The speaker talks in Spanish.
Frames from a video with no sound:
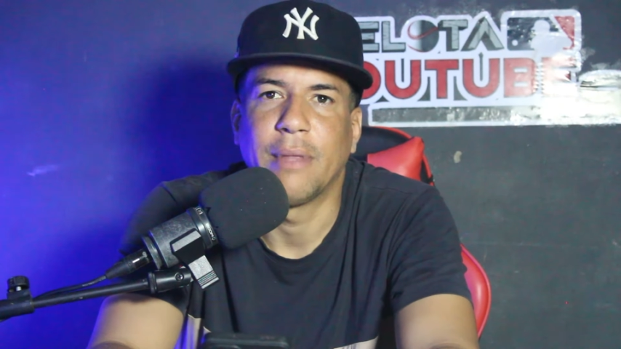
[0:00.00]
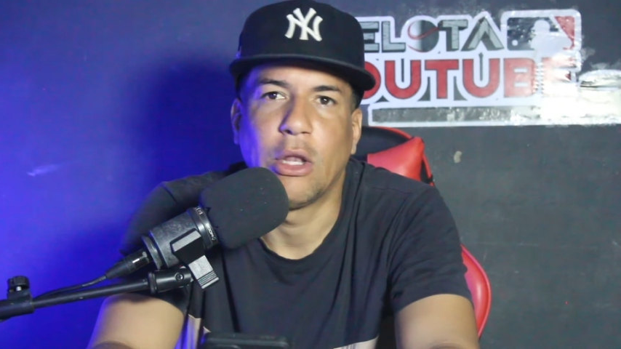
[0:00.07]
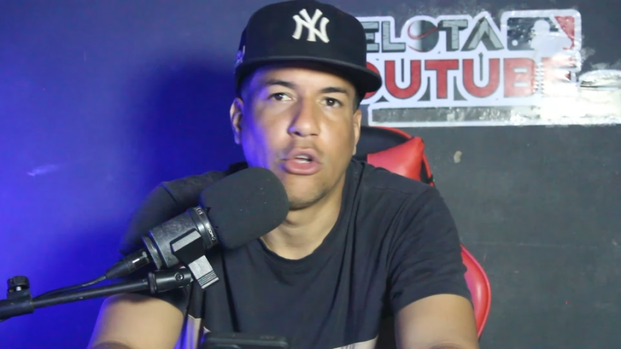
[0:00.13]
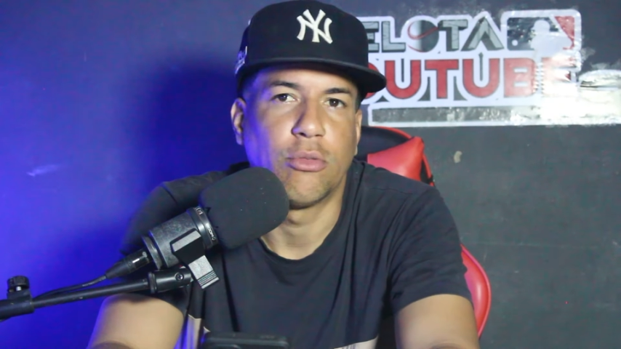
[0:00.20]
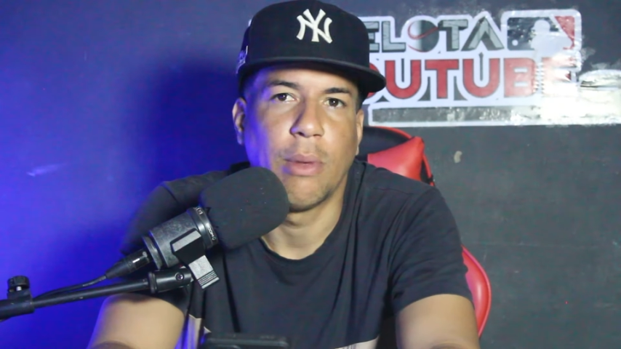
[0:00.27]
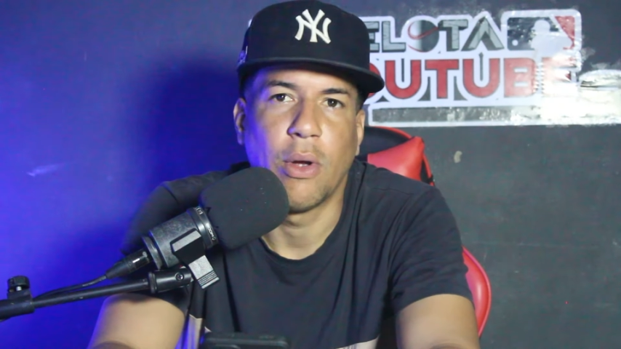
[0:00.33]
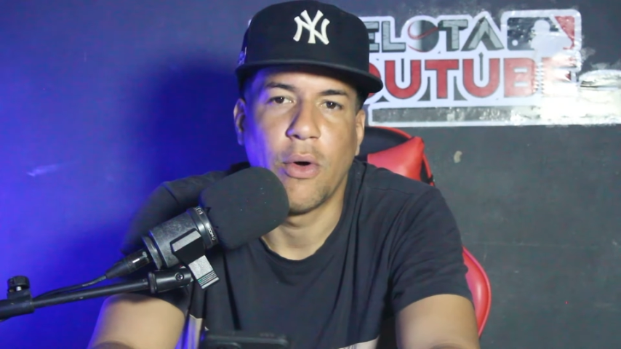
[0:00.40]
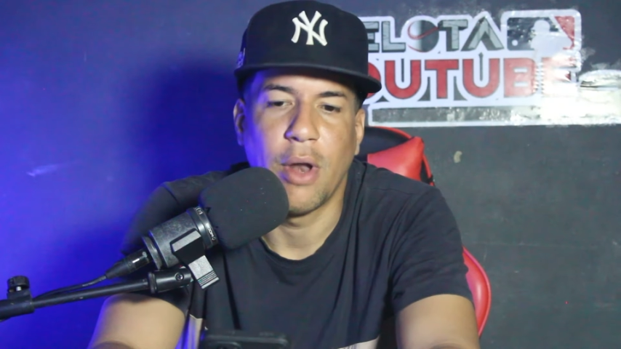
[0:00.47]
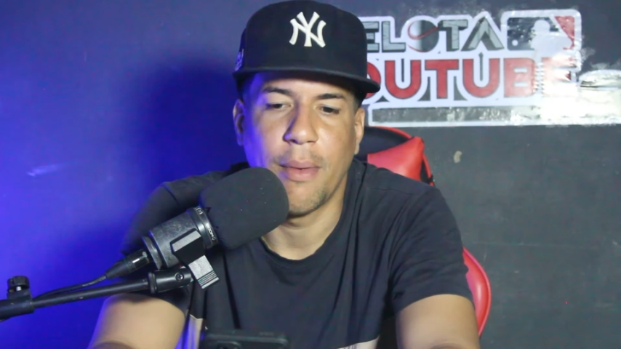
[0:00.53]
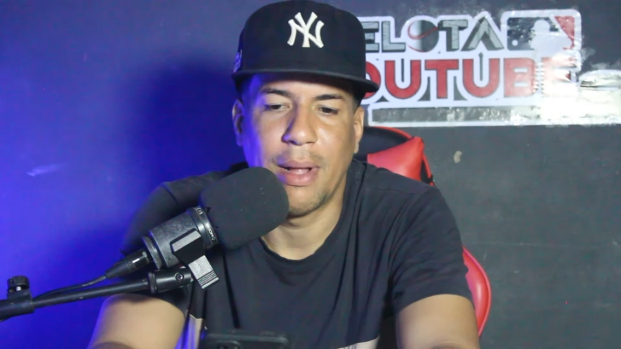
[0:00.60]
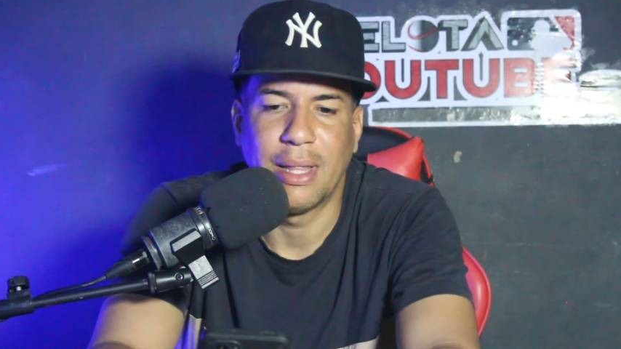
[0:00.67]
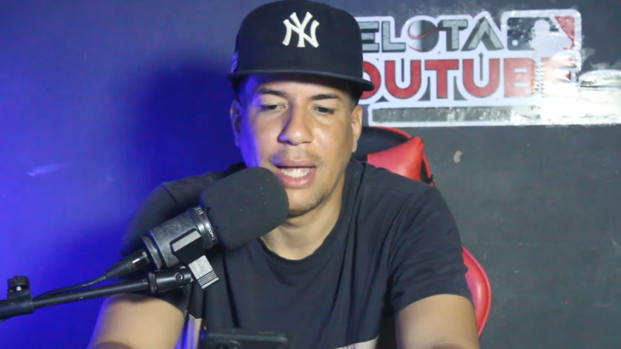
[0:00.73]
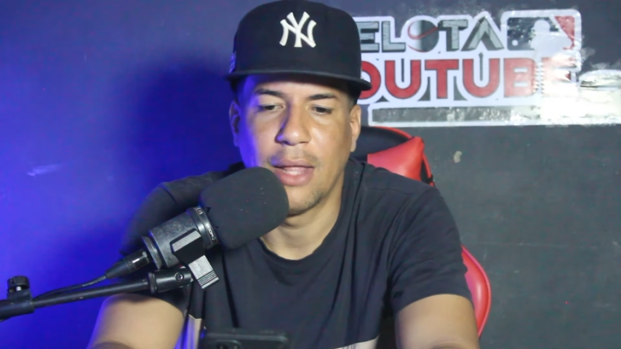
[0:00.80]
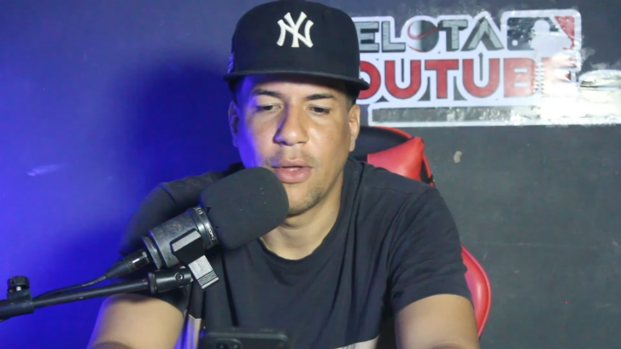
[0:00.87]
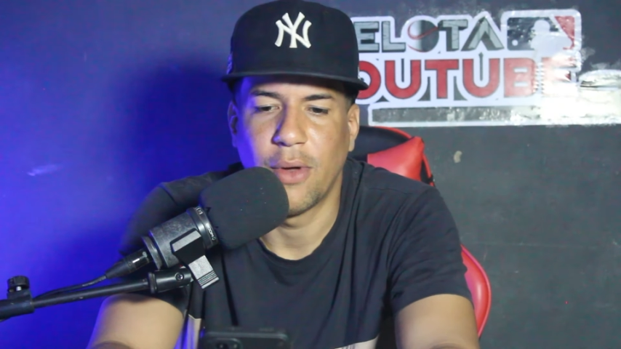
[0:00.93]
de los mejores
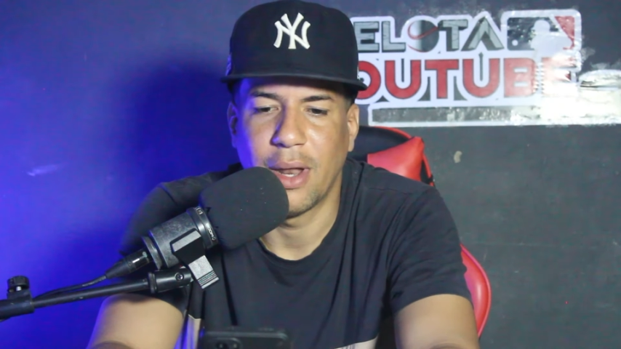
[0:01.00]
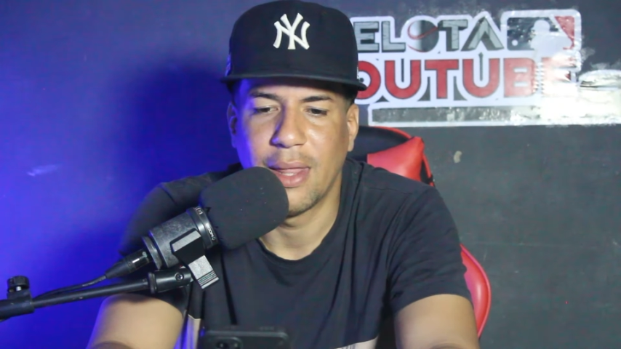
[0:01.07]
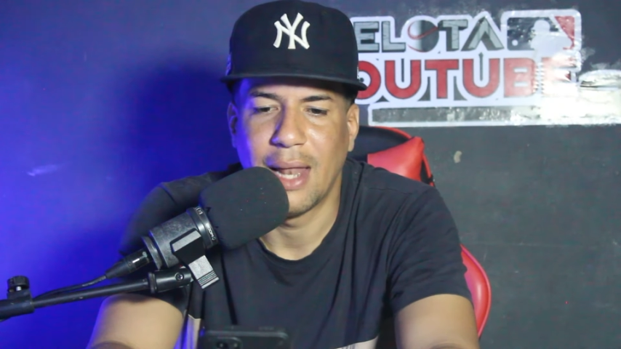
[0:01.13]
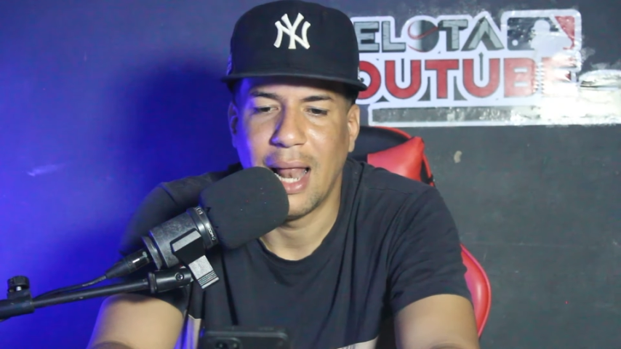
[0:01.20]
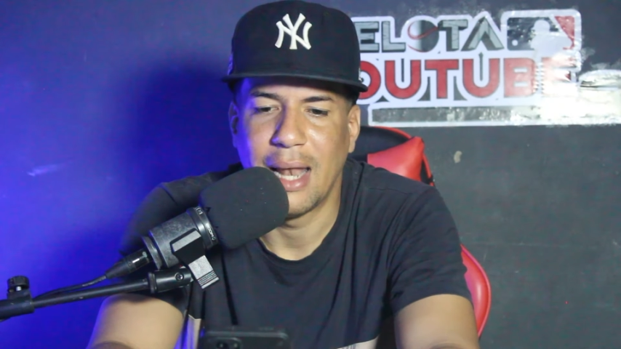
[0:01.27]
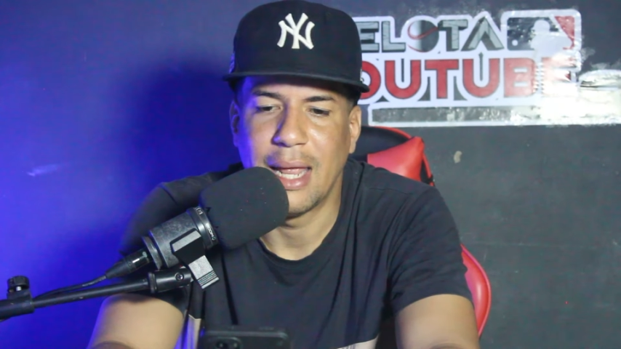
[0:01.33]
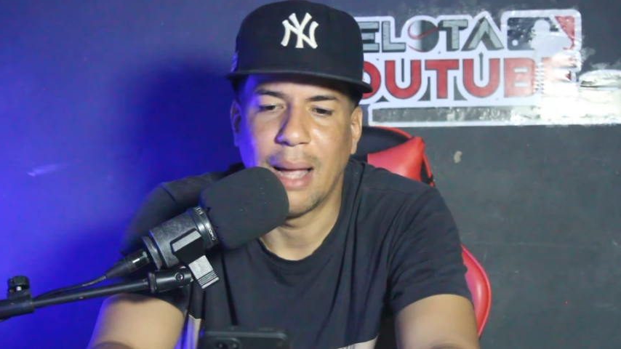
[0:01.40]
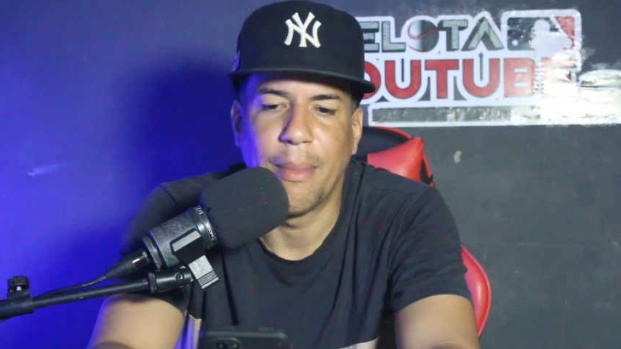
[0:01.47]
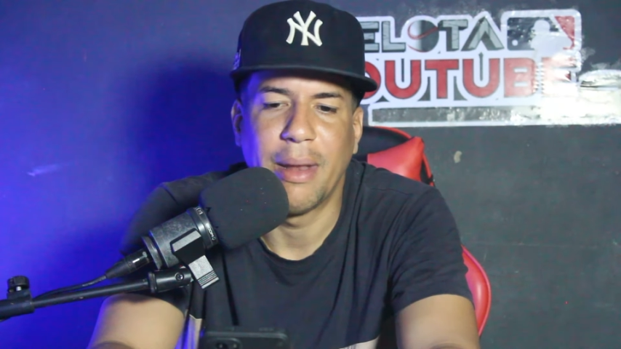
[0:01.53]
bateadores de la Liga